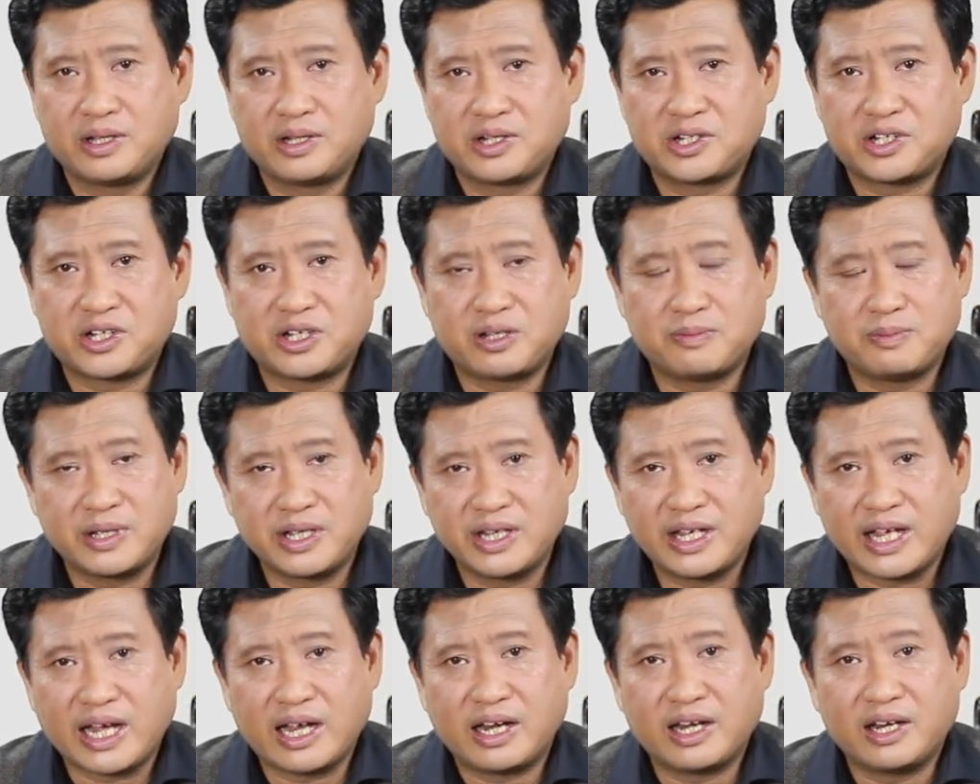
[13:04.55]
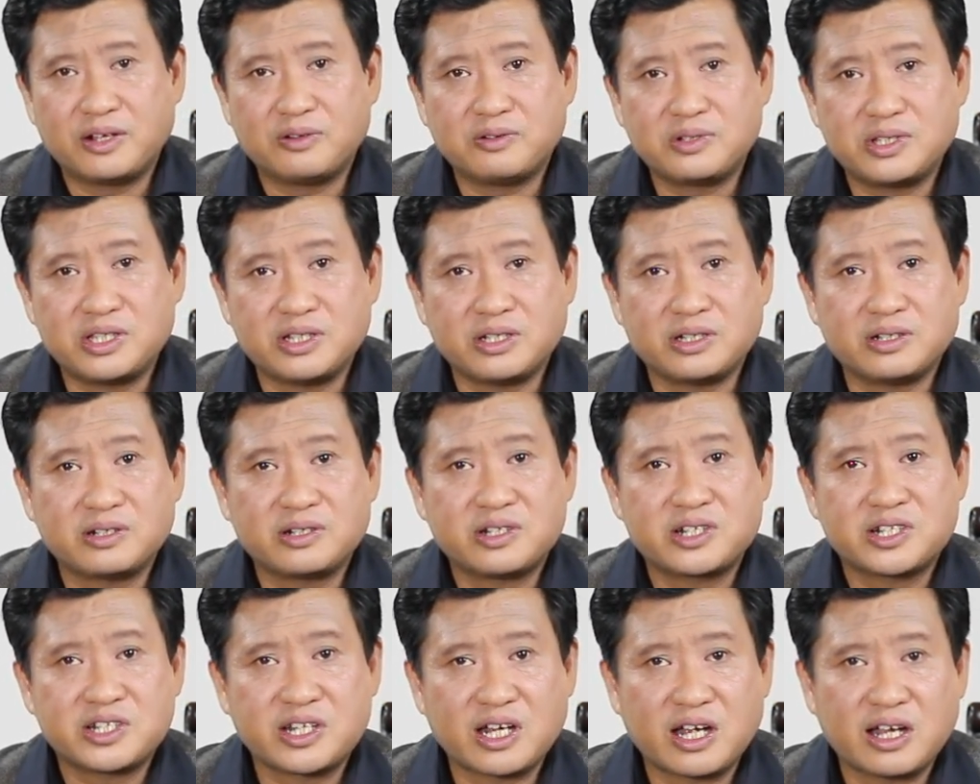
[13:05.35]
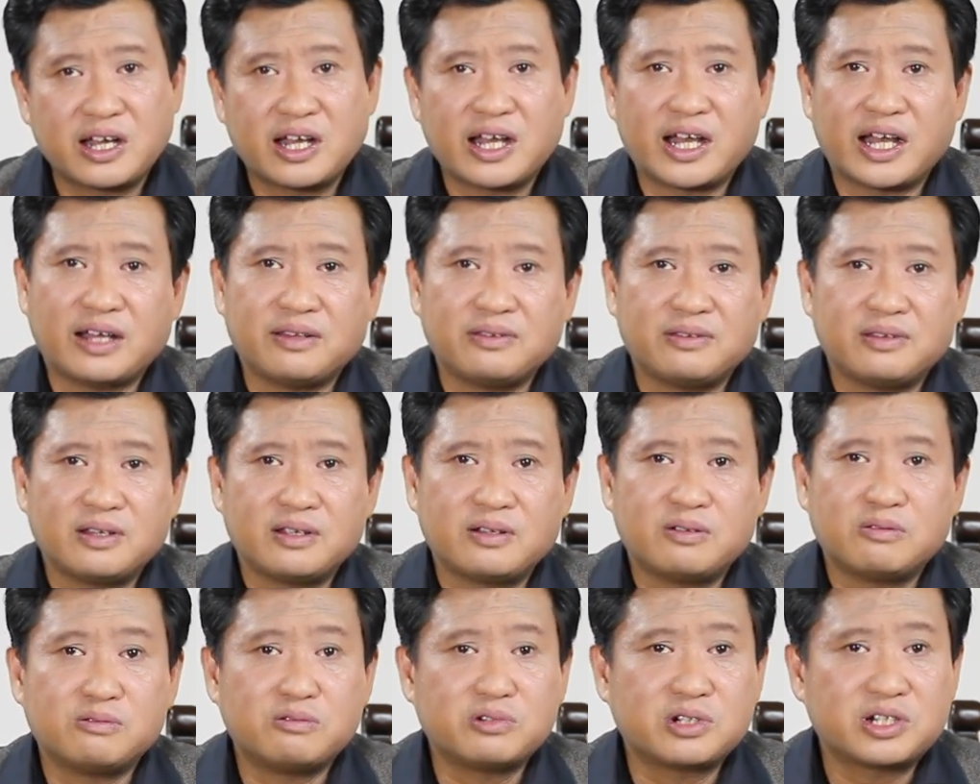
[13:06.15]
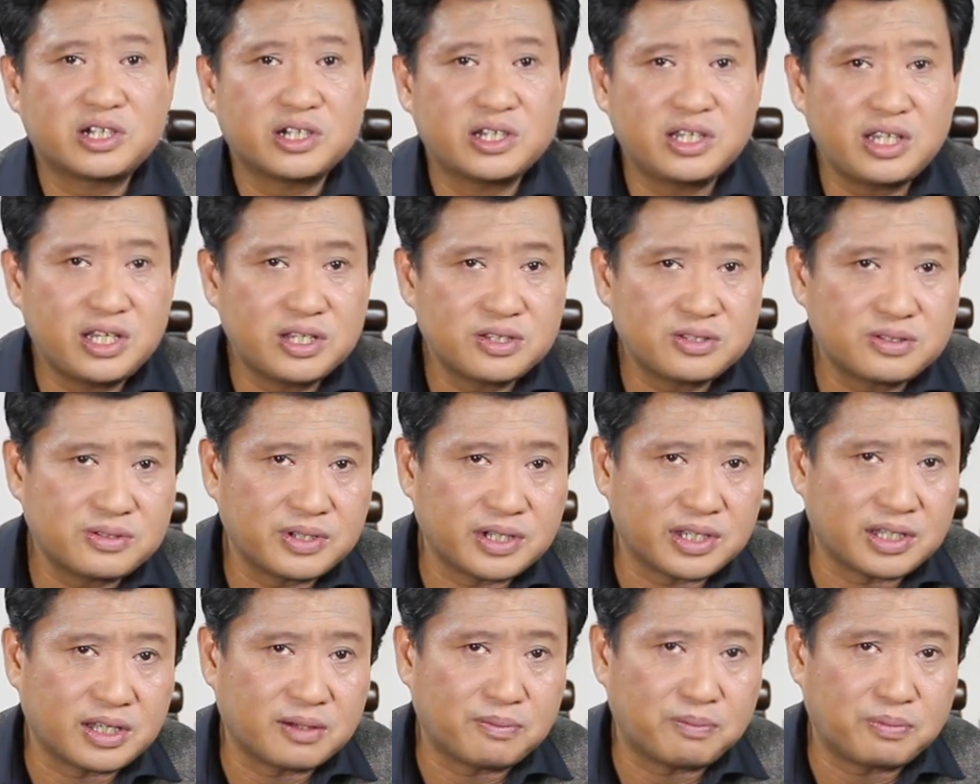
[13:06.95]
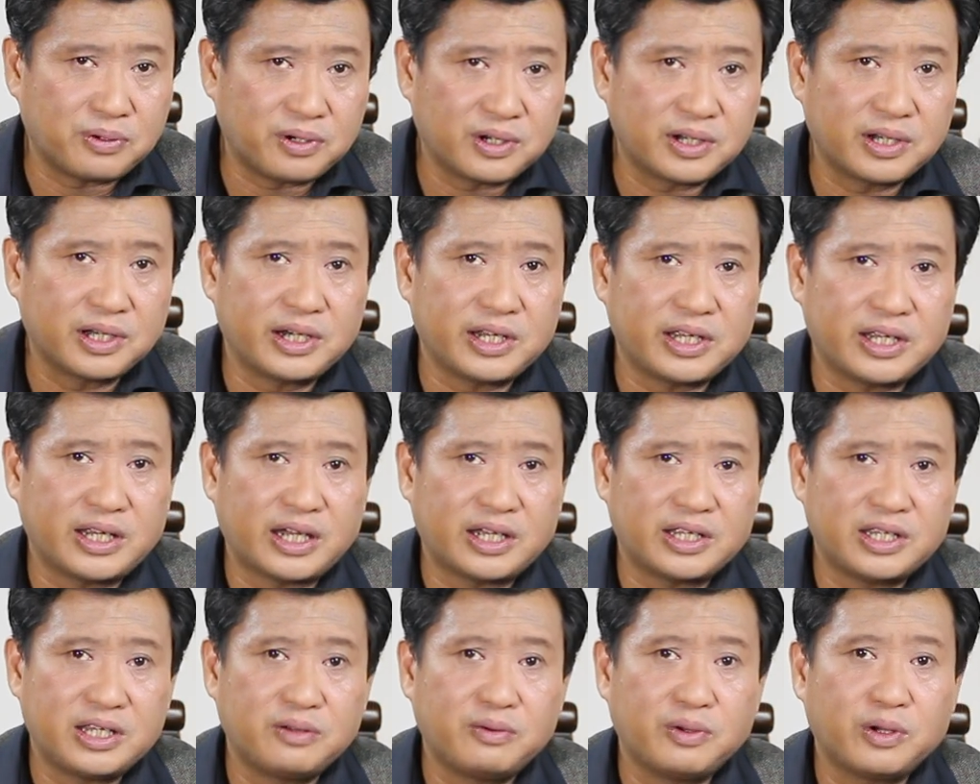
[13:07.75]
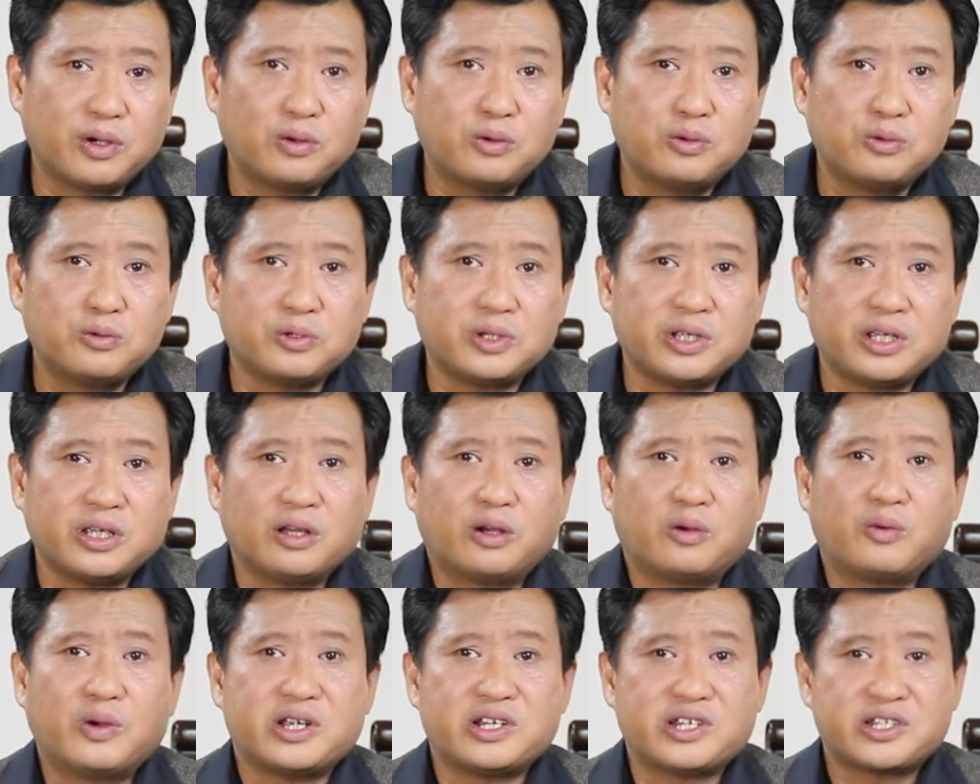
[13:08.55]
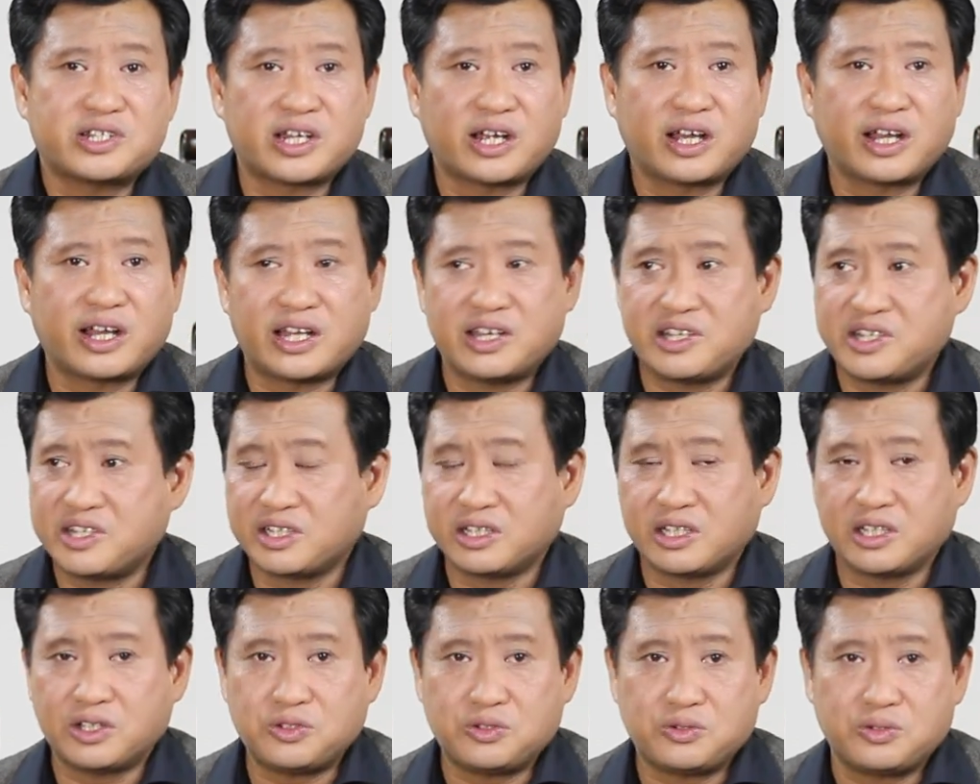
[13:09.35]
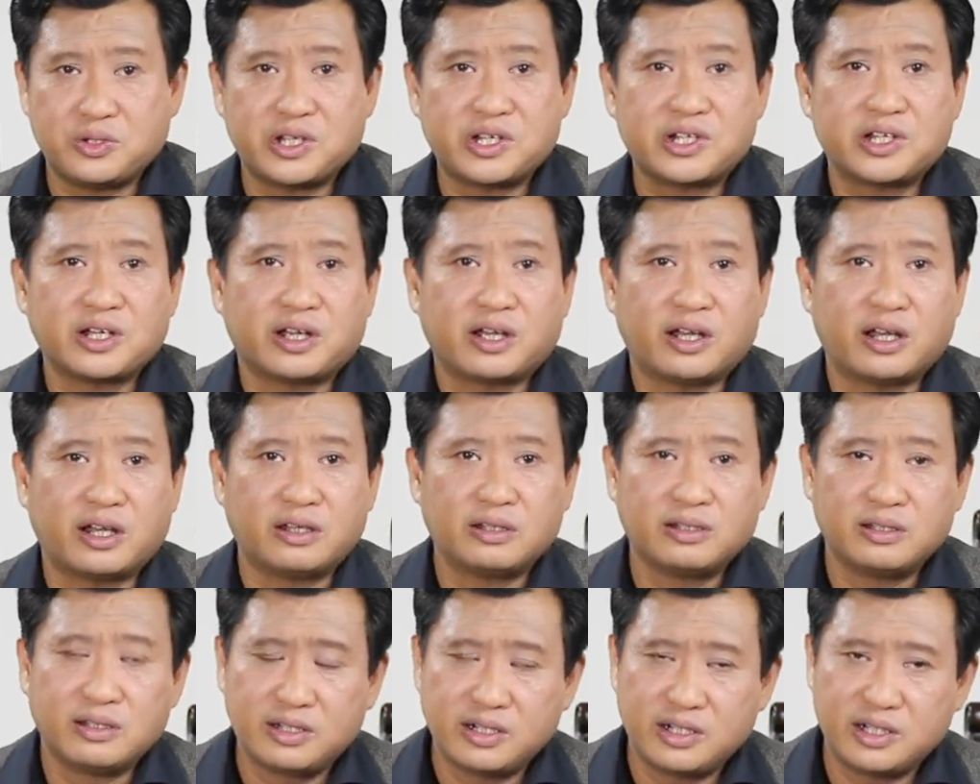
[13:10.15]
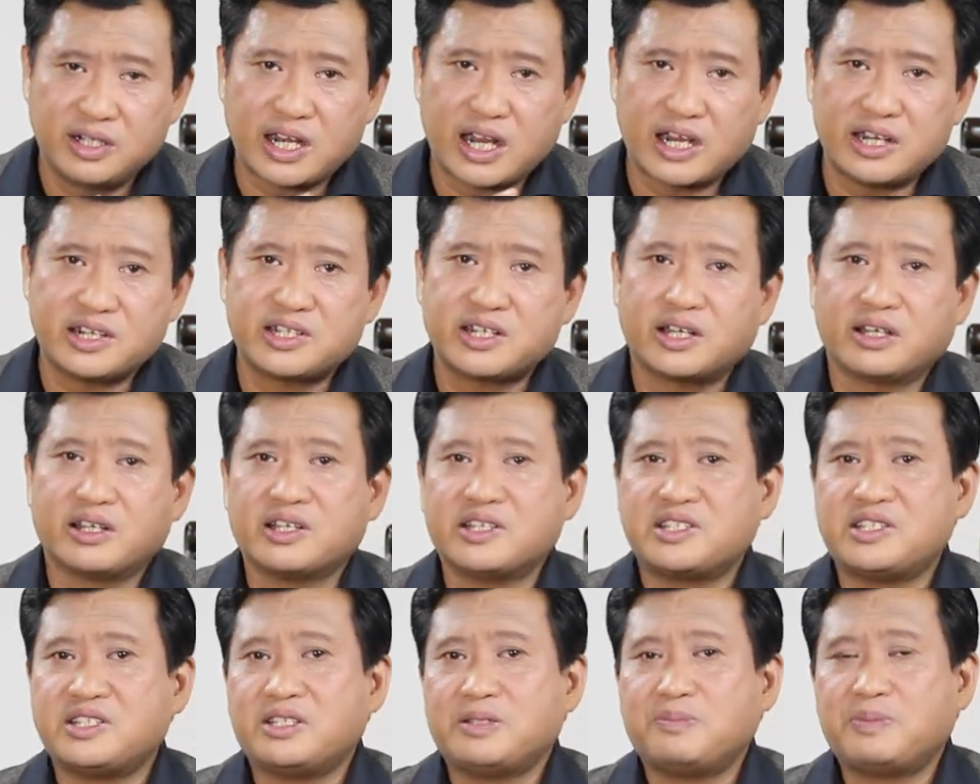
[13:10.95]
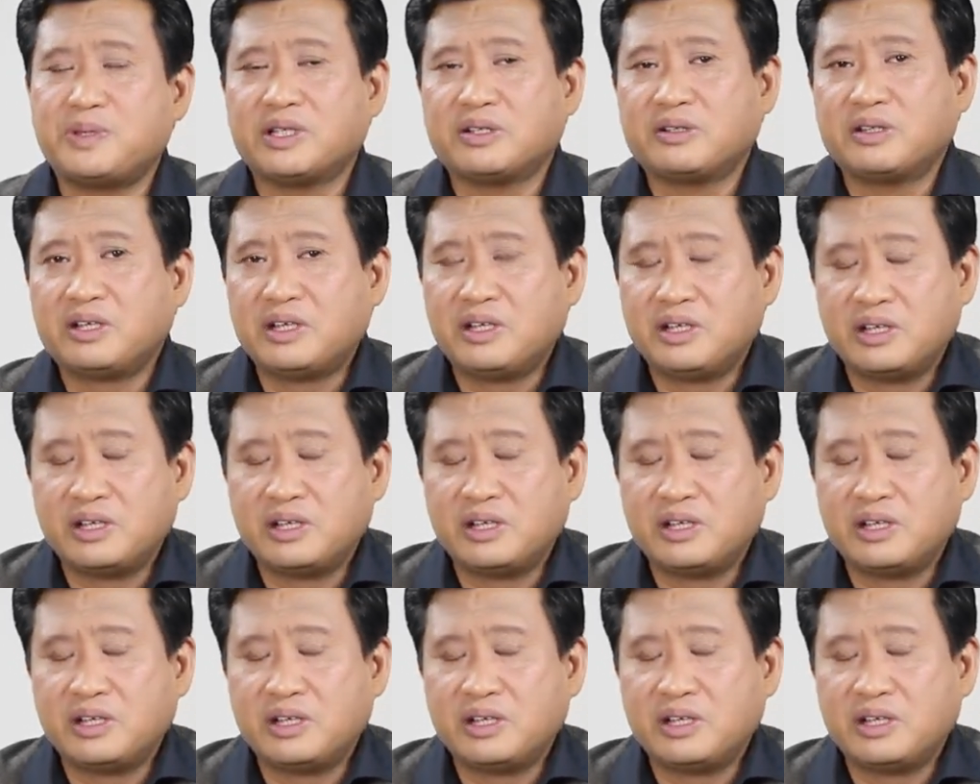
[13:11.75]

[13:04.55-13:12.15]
石门坎流行伤寒，五十一岁的博格里啊，因为护理患伤寒症的学生啊，染上了疾病。